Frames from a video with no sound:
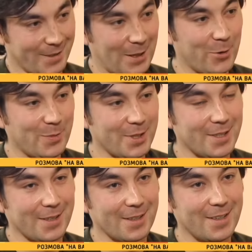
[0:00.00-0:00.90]
Да, уже
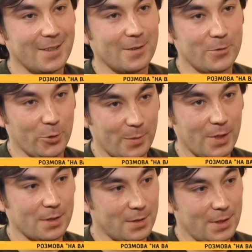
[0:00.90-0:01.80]
пришли. Все
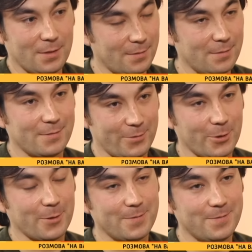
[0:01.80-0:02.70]
нормально, да?
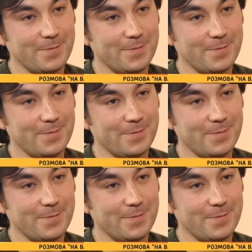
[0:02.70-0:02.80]
Все